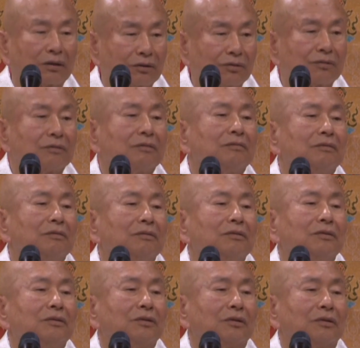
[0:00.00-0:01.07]
子，
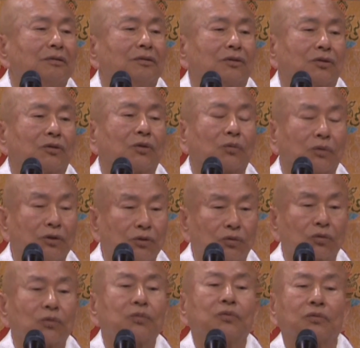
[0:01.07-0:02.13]
就是文
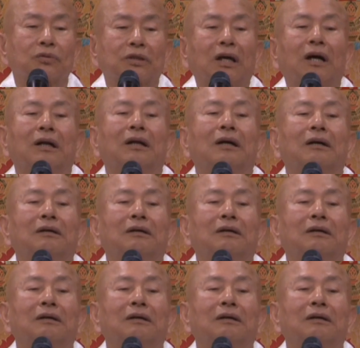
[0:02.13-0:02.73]
殊菩萨了，